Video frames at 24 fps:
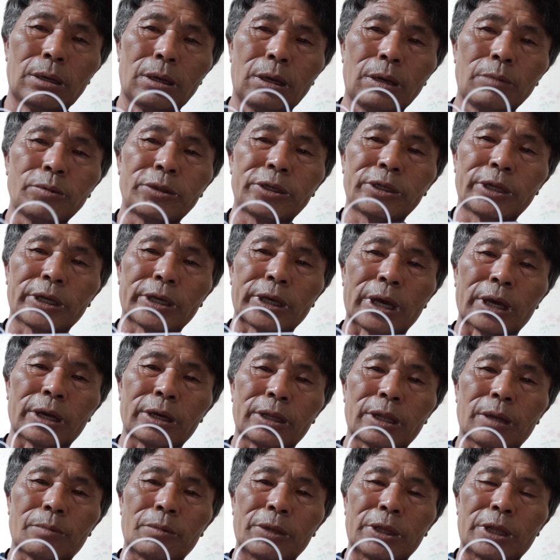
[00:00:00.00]
엄청나게
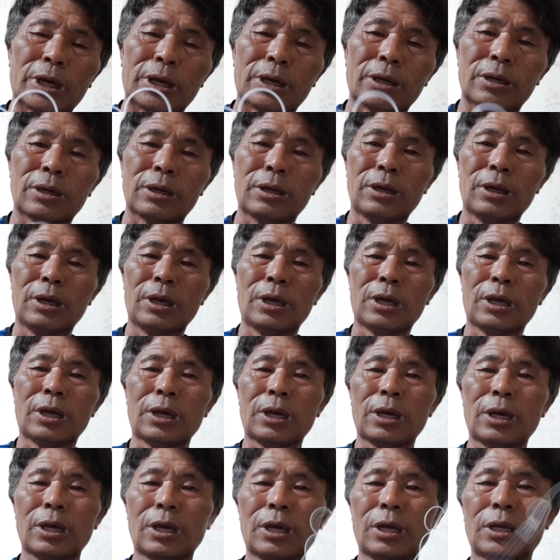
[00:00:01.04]
깨끗합니다
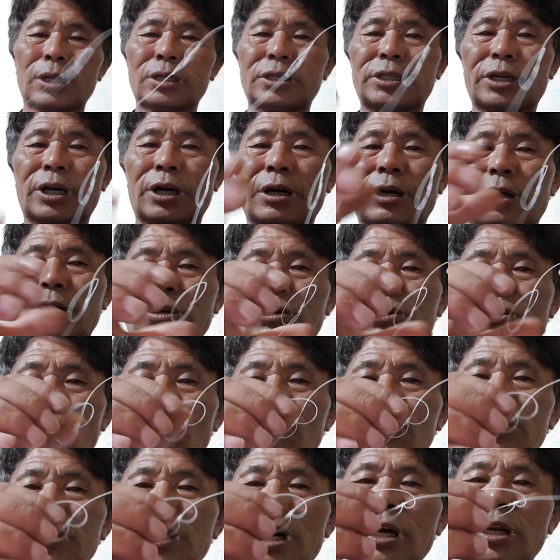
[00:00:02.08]
자,
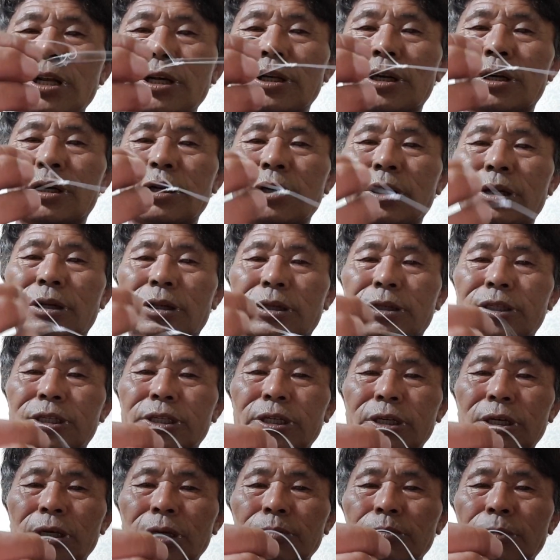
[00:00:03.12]
요 자리를
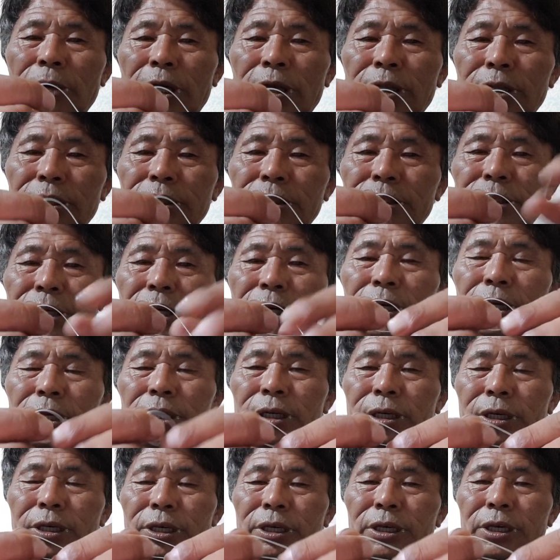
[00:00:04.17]
지금 현재
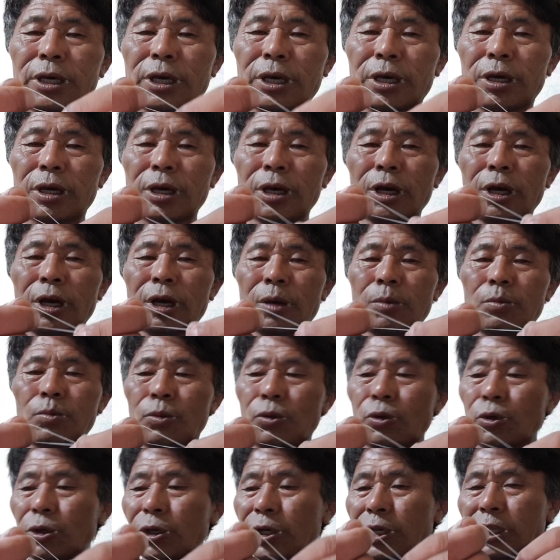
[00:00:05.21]
이렇게
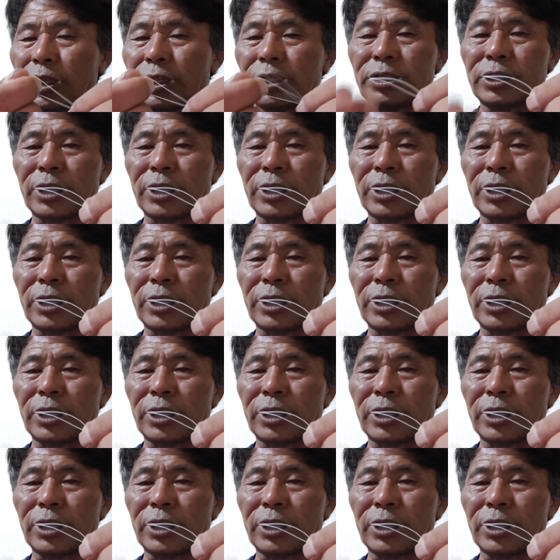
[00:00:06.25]
뭉낀